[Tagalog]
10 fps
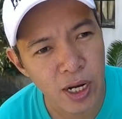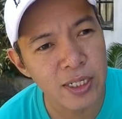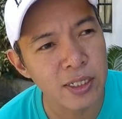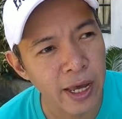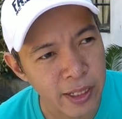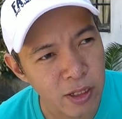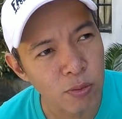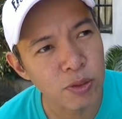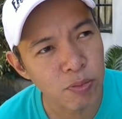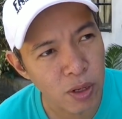last end
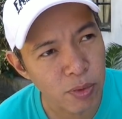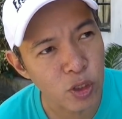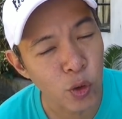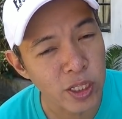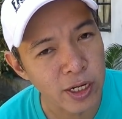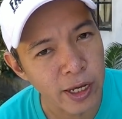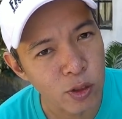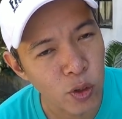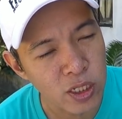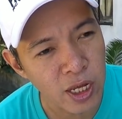of September 29,
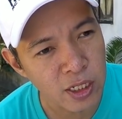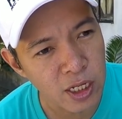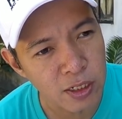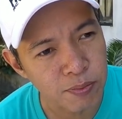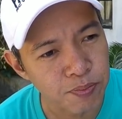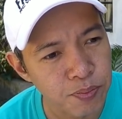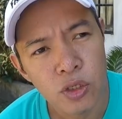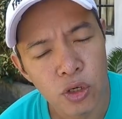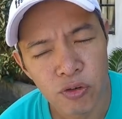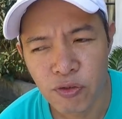2018.
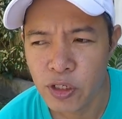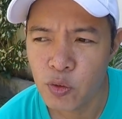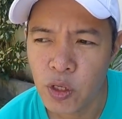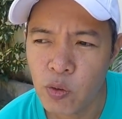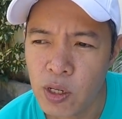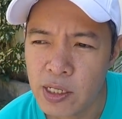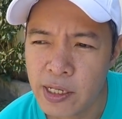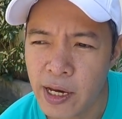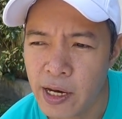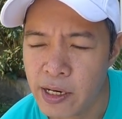So yun, first week walang
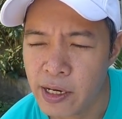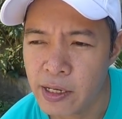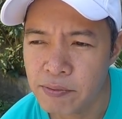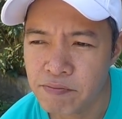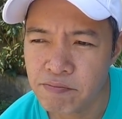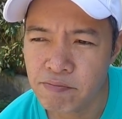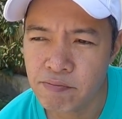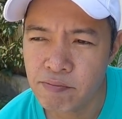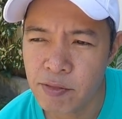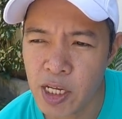nangyari.
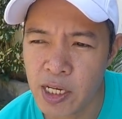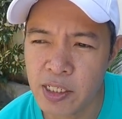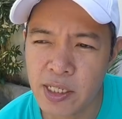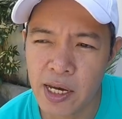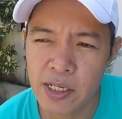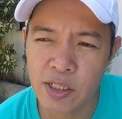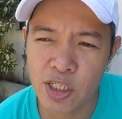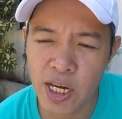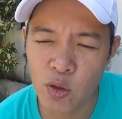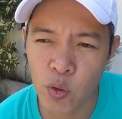Then I decided the
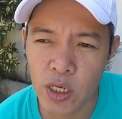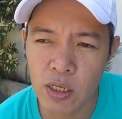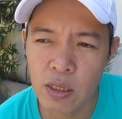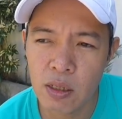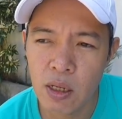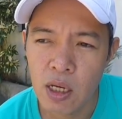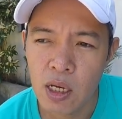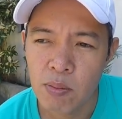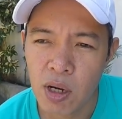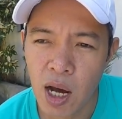second week,
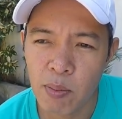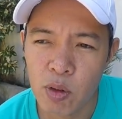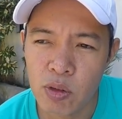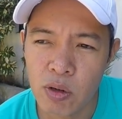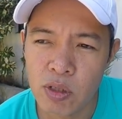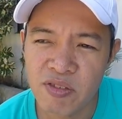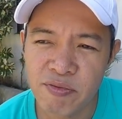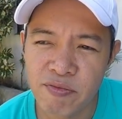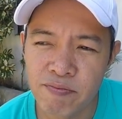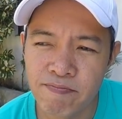mag-upload ako ng,
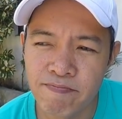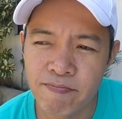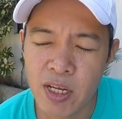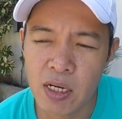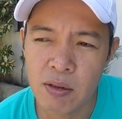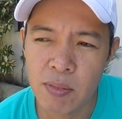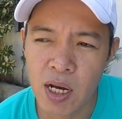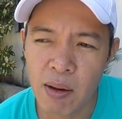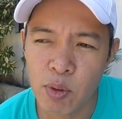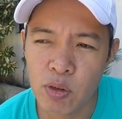ng
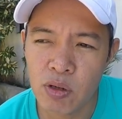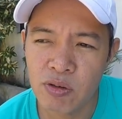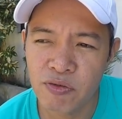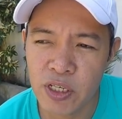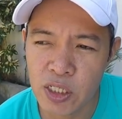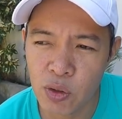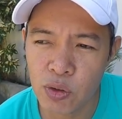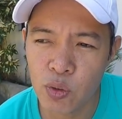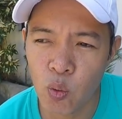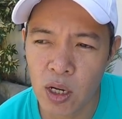mag-upload ako ng
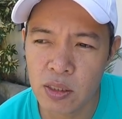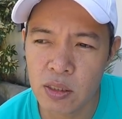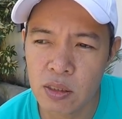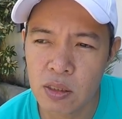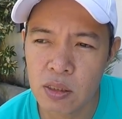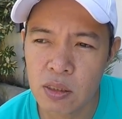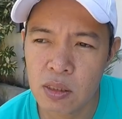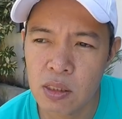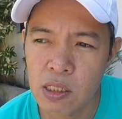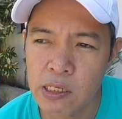videos once
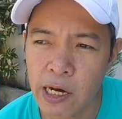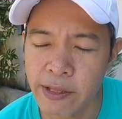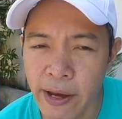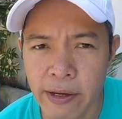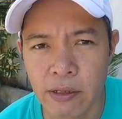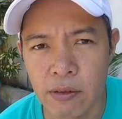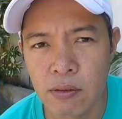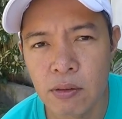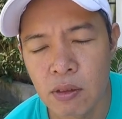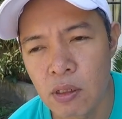a day
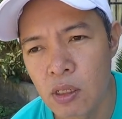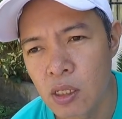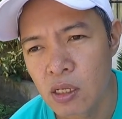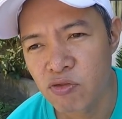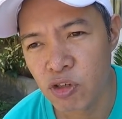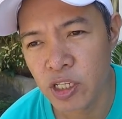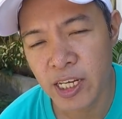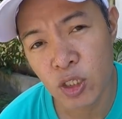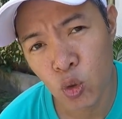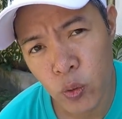for the
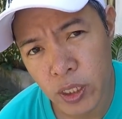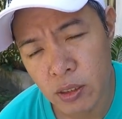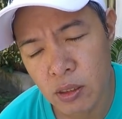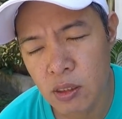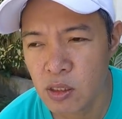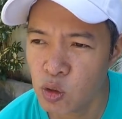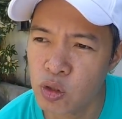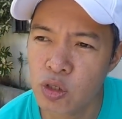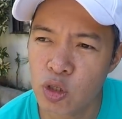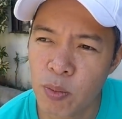next two weeks. So
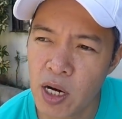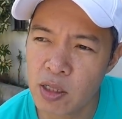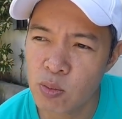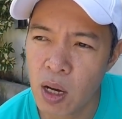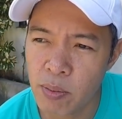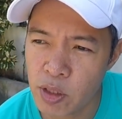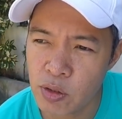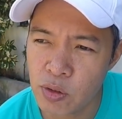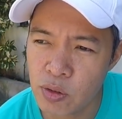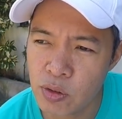yun, so para dumami
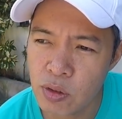yung